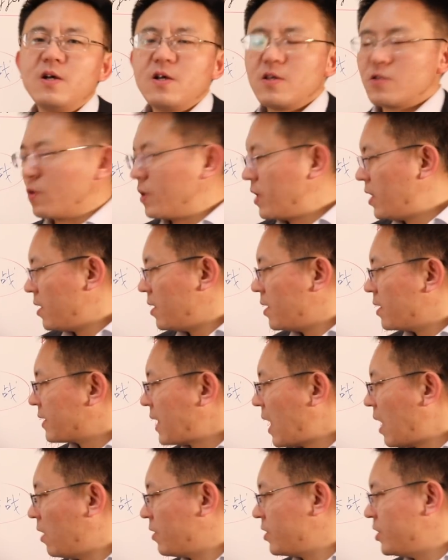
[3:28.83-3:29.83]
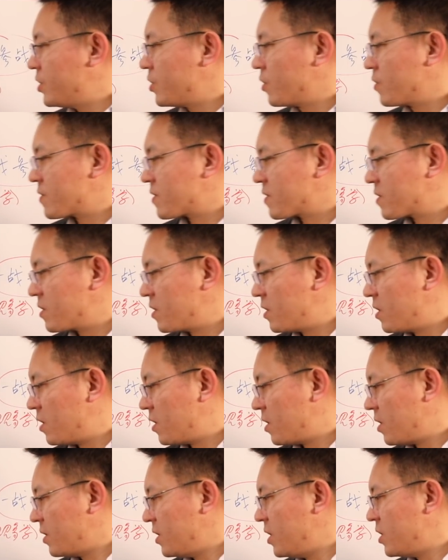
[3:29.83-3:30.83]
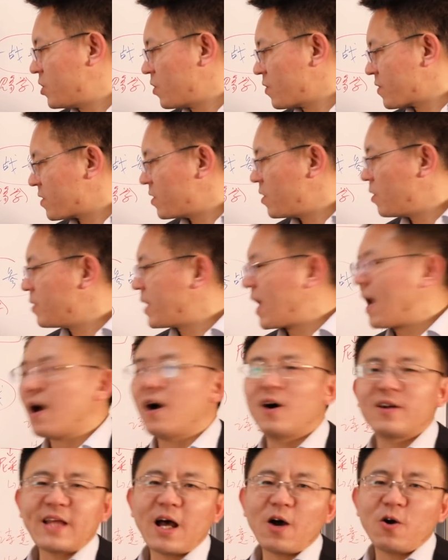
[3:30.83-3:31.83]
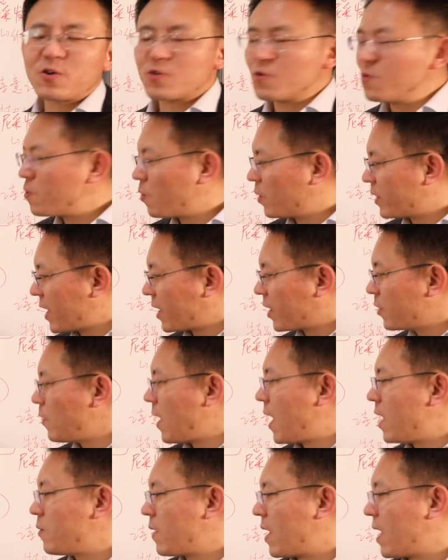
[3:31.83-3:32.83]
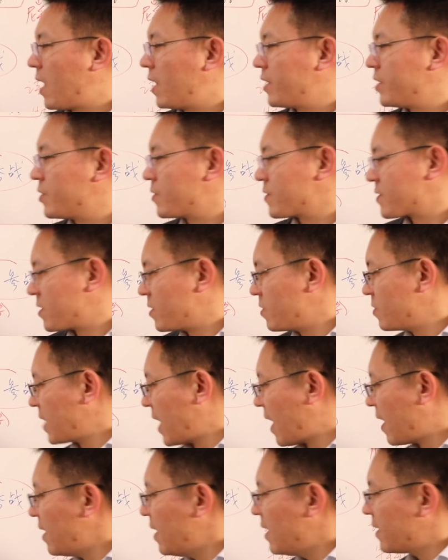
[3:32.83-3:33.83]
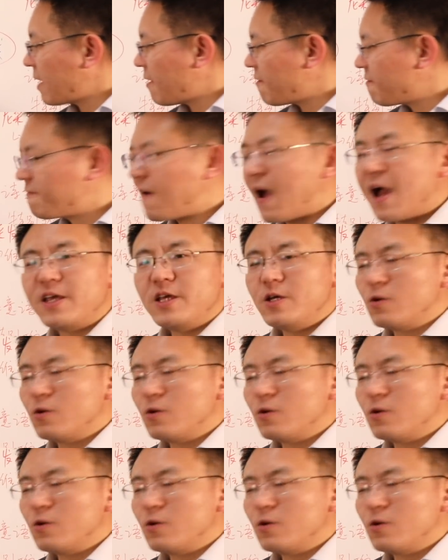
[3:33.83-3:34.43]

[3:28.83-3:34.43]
所以到一九四一九四六年啊，他和中国的一个渊源啊，一九四六年他翻